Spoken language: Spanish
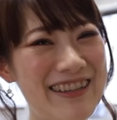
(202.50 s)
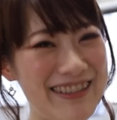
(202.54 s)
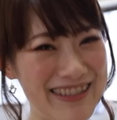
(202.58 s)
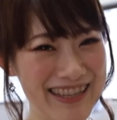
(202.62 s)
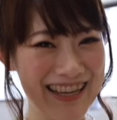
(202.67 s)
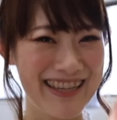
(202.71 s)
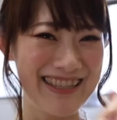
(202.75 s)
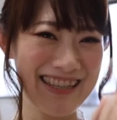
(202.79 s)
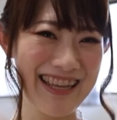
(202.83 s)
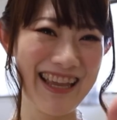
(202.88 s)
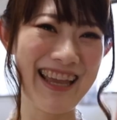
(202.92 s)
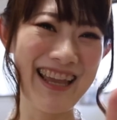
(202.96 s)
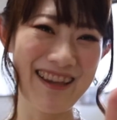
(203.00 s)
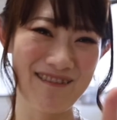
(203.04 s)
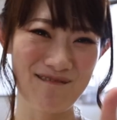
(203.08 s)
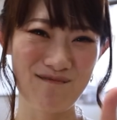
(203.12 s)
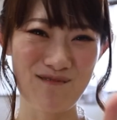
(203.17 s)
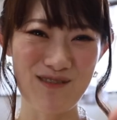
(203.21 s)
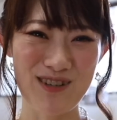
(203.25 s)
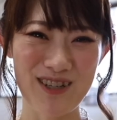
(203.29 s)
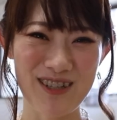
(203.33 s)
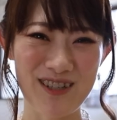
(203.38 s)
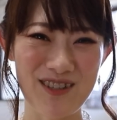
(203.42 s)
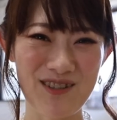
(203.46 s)
Con este
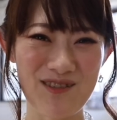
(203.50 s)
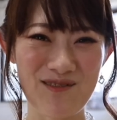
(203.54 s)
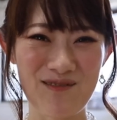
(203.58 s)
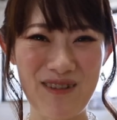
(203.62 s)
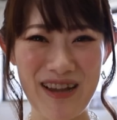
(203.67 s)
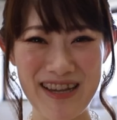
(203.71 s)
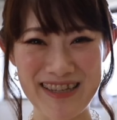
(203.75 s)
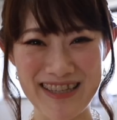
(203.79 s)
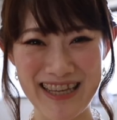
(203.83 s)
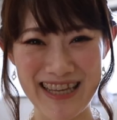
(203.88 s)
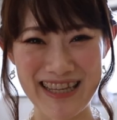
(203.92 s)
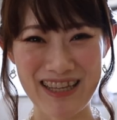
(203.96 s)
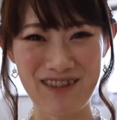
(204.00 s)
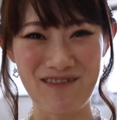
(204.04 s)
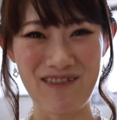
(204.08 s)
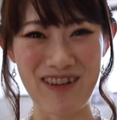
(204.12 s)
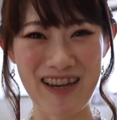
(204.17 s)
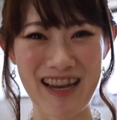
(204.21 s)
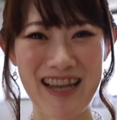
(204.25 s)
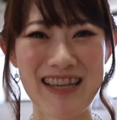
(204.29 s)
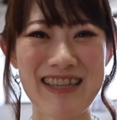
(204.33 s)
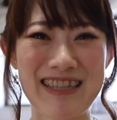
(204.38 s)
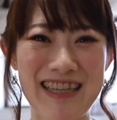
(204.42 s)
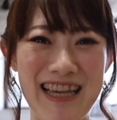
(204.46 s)
ejemplo vais a
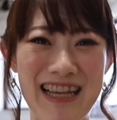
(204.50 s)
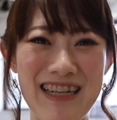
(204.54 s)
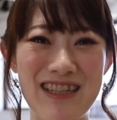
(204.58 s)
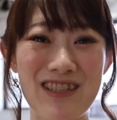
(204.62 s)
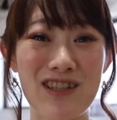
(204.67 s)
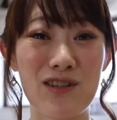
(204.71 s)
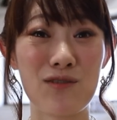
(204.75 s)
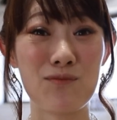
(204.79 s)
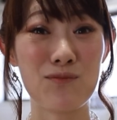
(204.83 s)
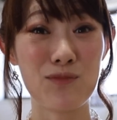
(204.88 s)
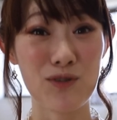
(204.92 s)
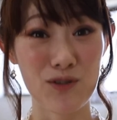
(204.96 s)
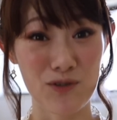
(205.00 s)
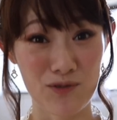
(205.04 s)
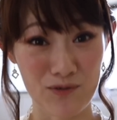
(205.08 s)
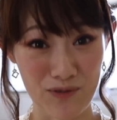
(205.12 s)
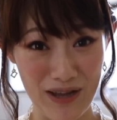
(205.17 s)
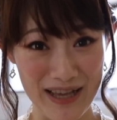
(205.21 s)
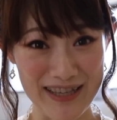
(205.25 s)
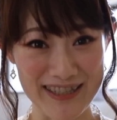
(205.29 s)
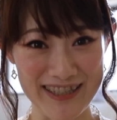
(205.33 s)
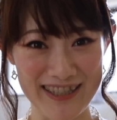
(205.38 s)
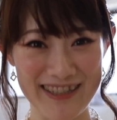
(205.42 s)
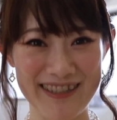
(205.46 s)
diferenciarlo muy
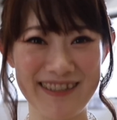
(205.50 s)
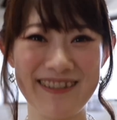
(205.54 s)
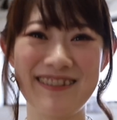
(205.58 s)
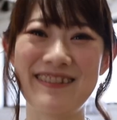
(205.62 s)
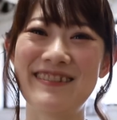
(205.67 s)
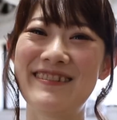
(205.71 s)
fácil.